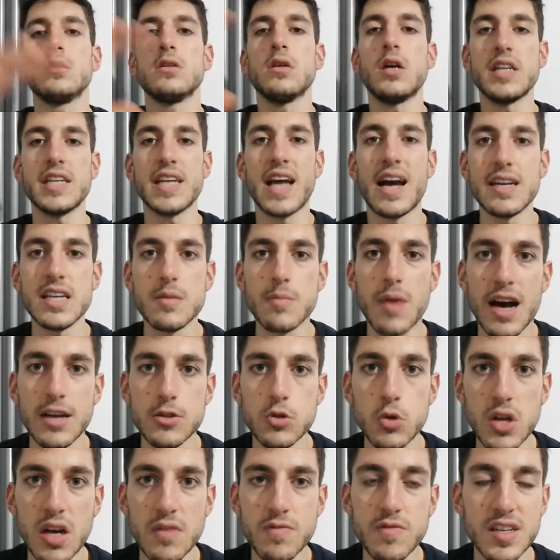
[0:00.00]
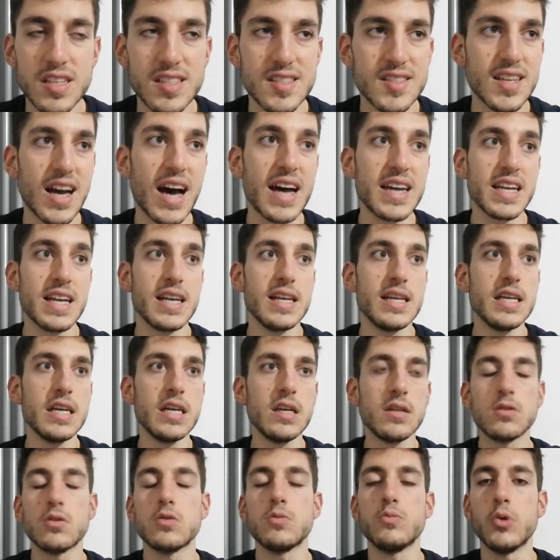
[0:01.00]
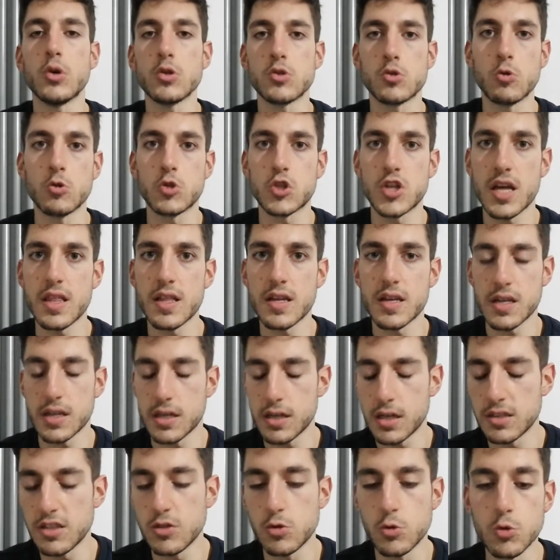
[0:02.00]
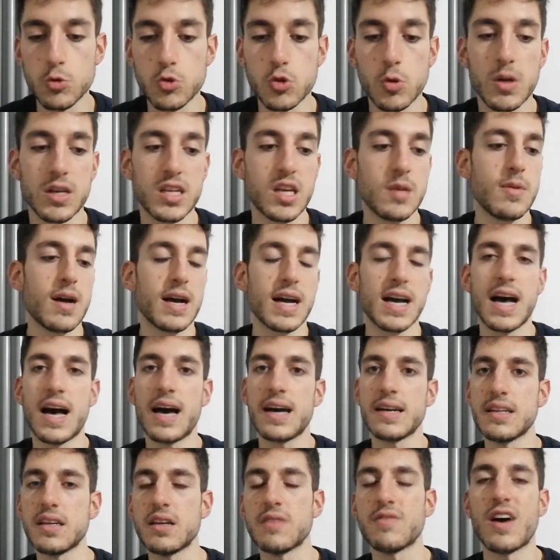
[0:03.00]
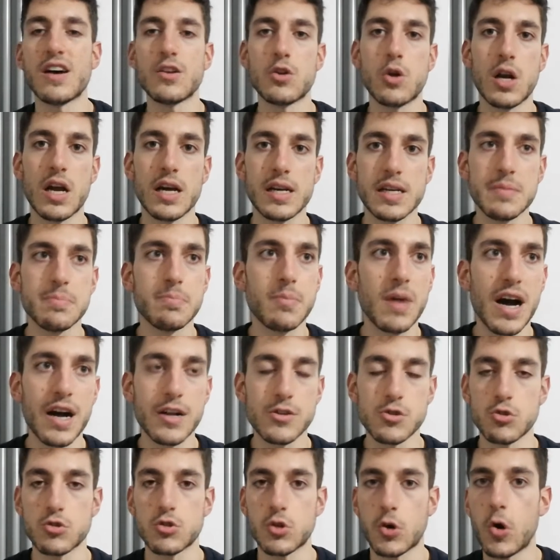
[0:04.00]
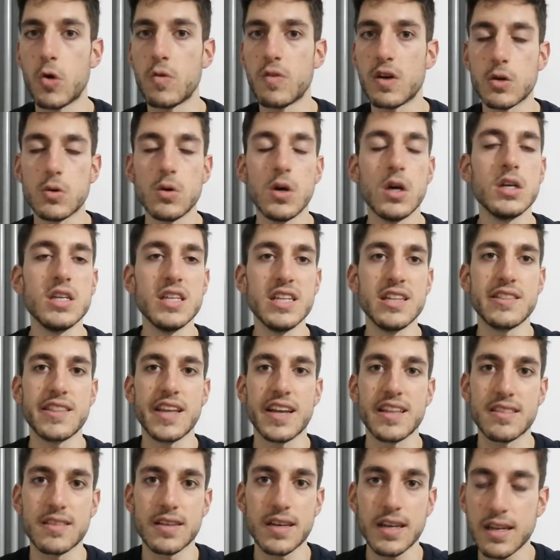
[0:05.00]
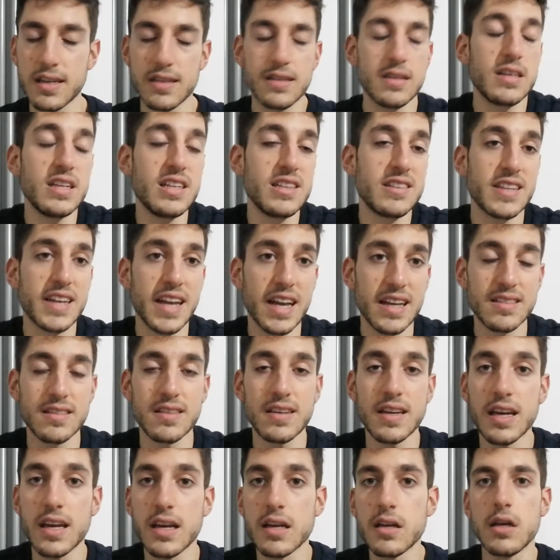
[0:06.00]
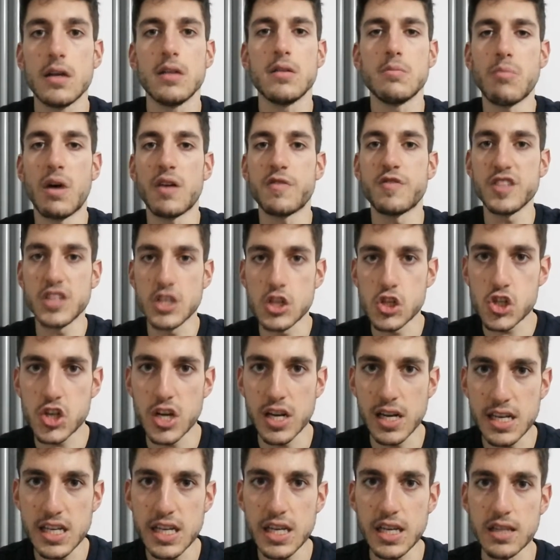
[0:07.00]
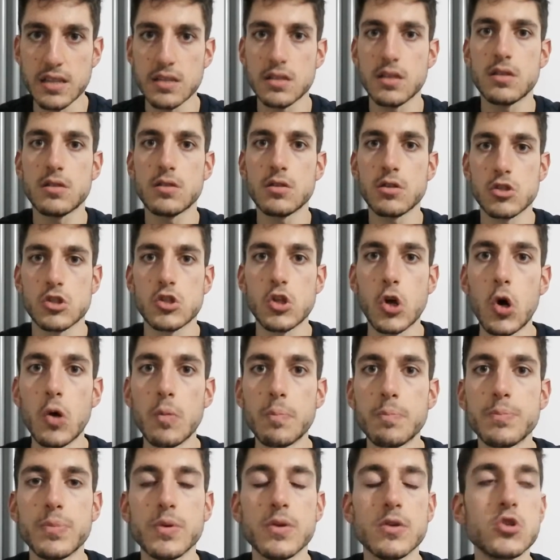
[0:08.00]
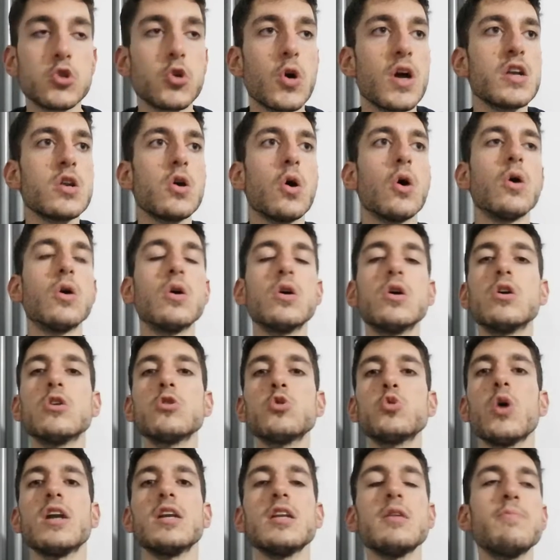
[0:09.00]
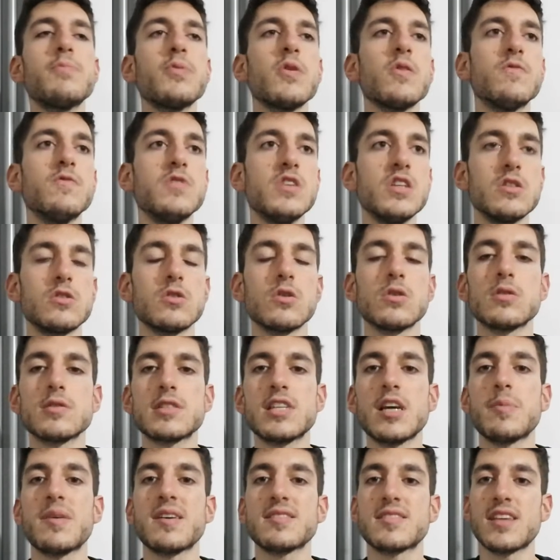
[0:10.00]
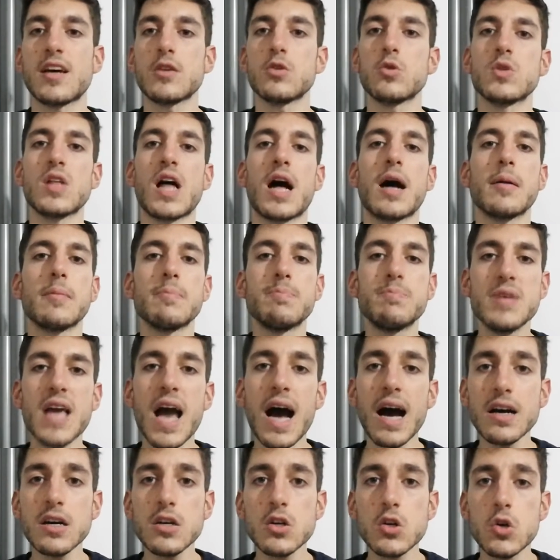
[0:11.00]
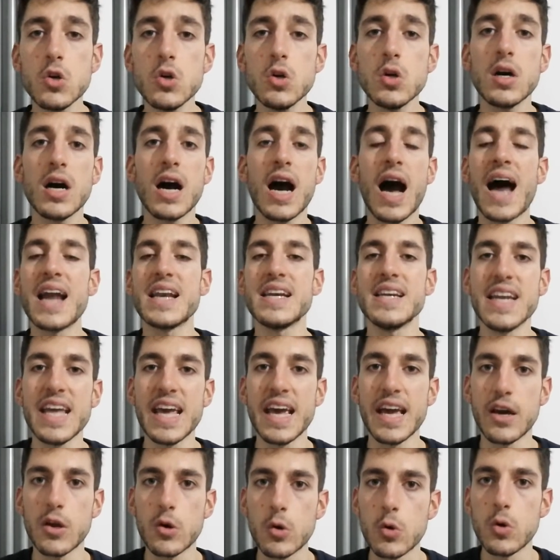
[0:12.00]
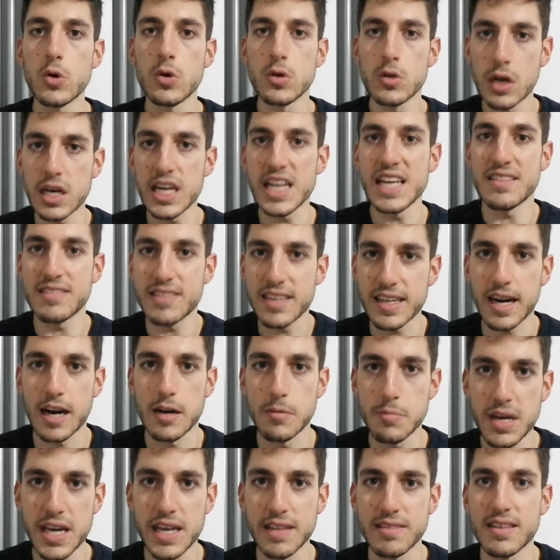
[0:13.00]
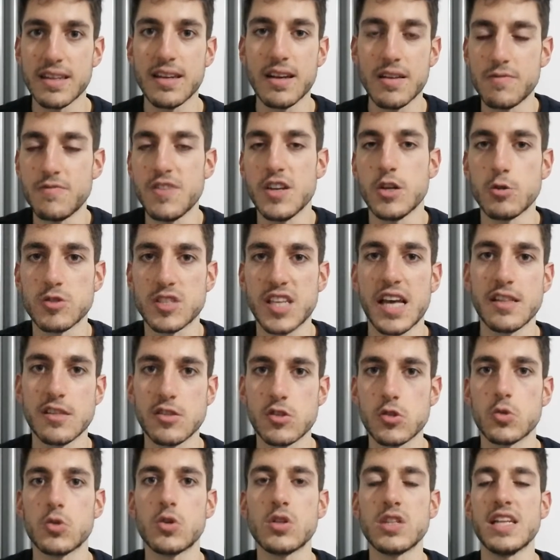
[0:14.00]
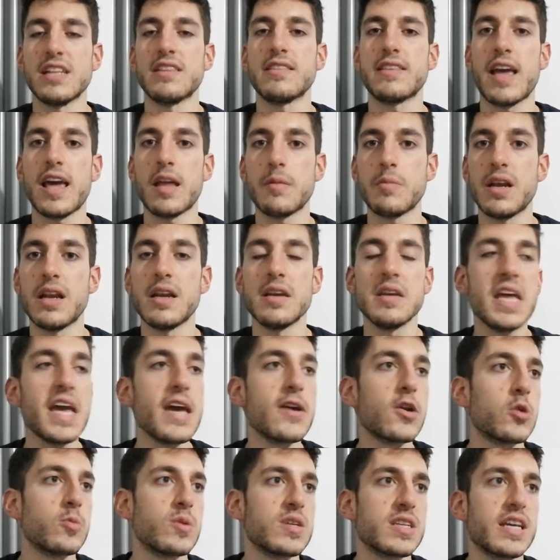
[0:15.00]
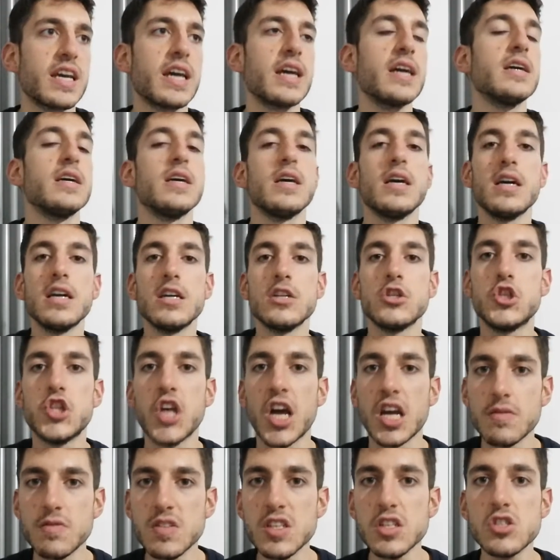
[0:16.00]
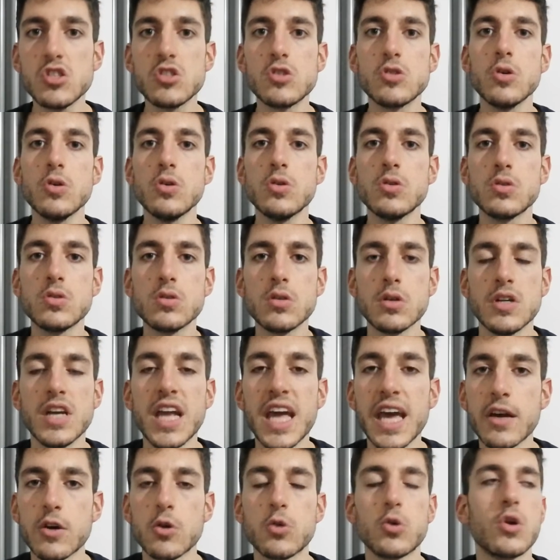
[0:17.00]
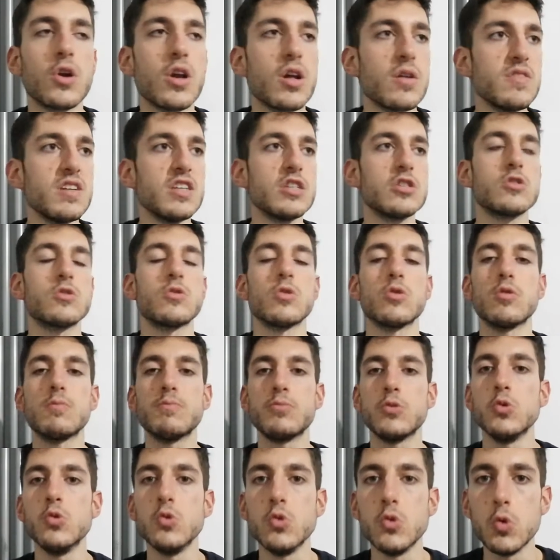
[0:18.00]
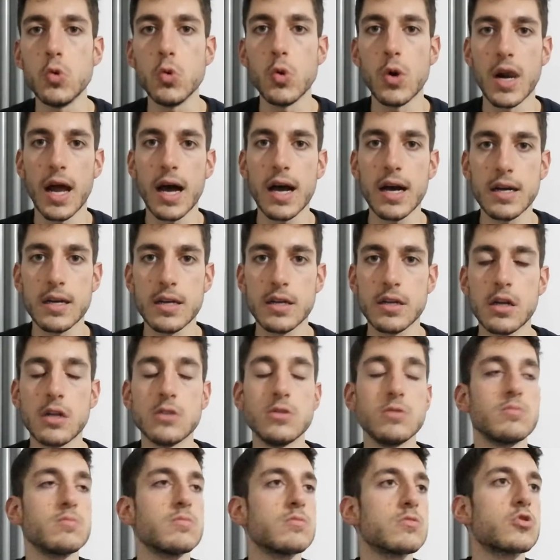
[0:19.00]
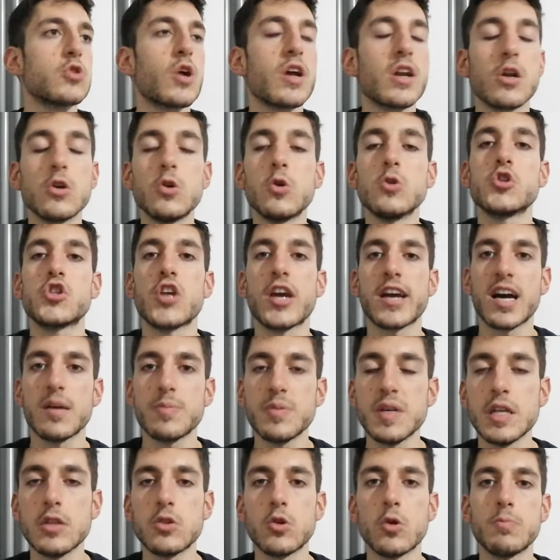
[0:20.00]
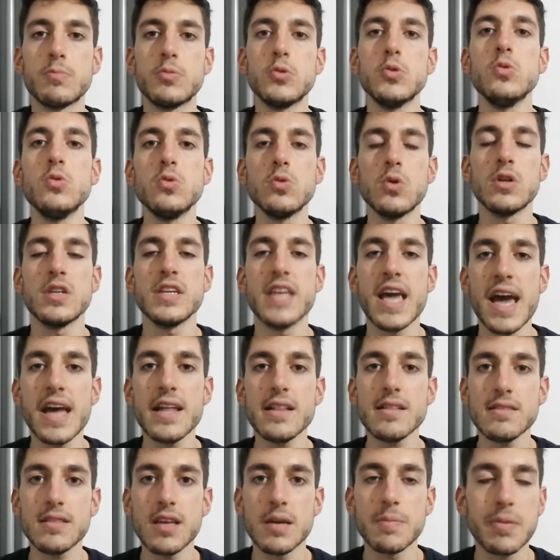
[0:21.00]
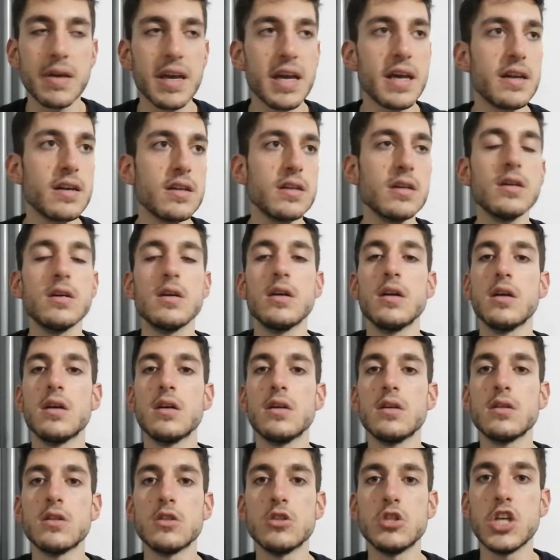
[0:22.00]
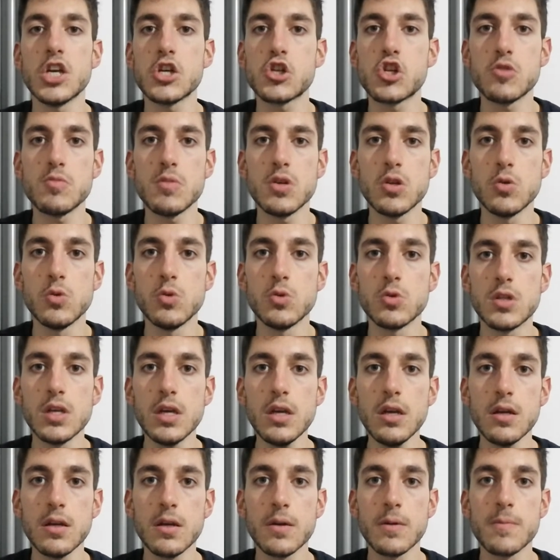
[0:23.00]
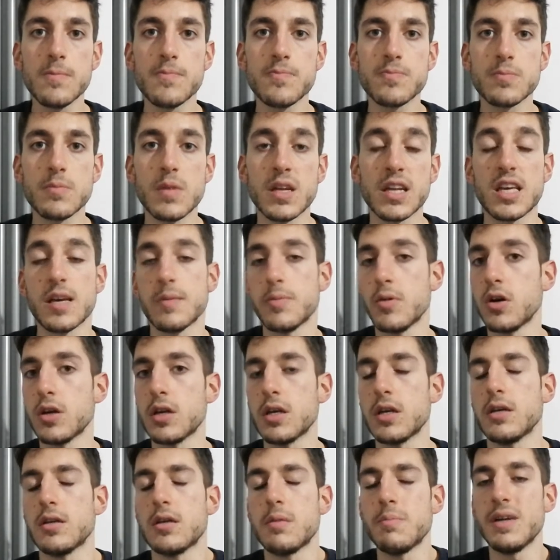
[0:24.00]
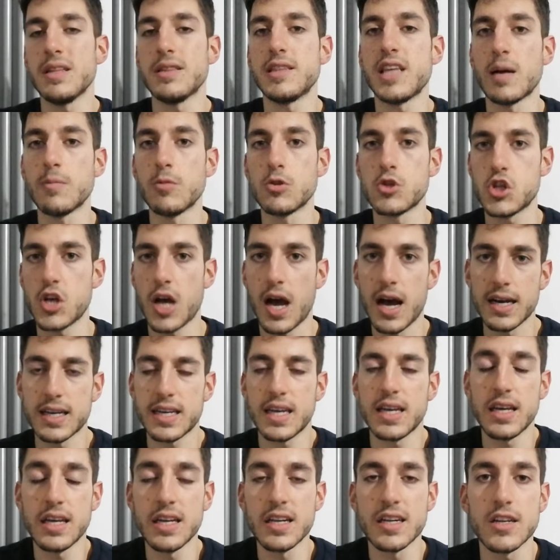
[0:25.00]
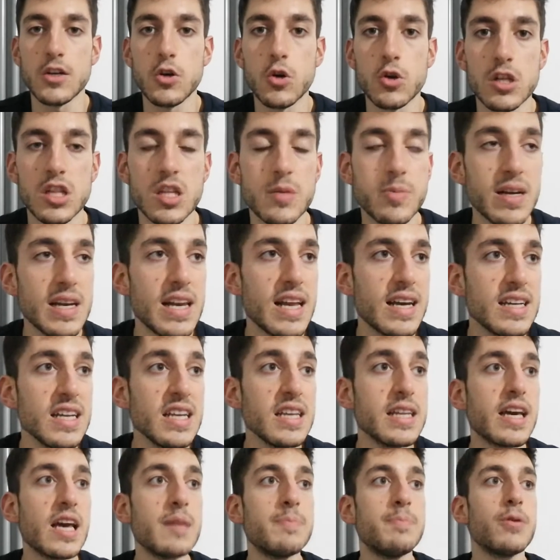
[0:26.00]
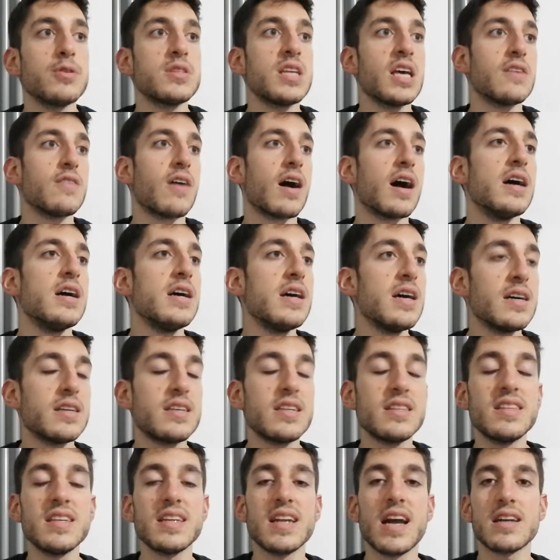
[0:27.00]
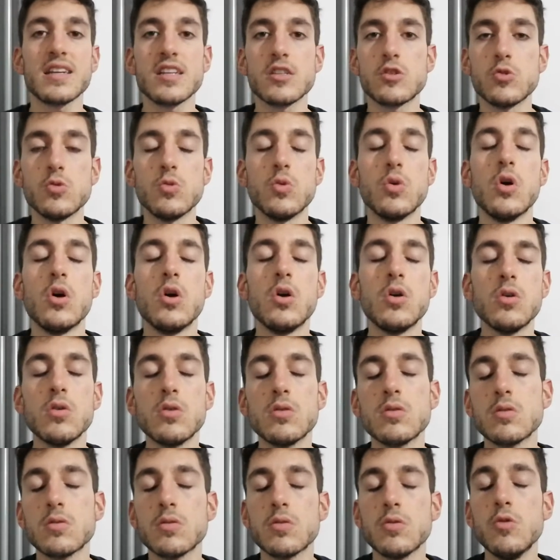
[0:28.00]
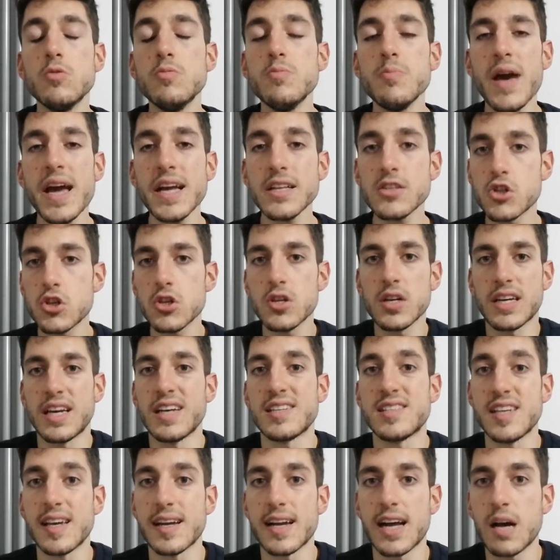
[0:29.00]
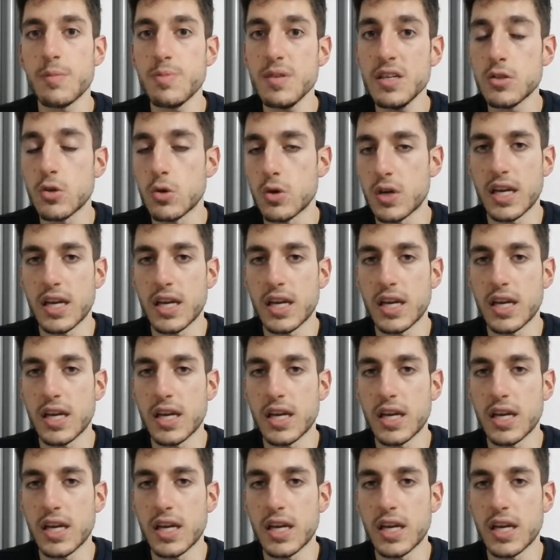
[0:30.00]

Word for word: rianimato gli avversari e lì può succedere di tutto perché magari vanno all'arrembaggio, trovano il 3 a 3, ma finisce lì, stop, cioè no, tu all'improvviso sei passato da bianco a nero, letteralmente, nel vero senso del termine. Nero perché ci hai visto nero, non hai visto più nulla, cioè non ci hai capito più niente per 10 minuti, perché poi mettiamoci anche il rigore di Pellegrini che poteva ritirare su un match che si era capito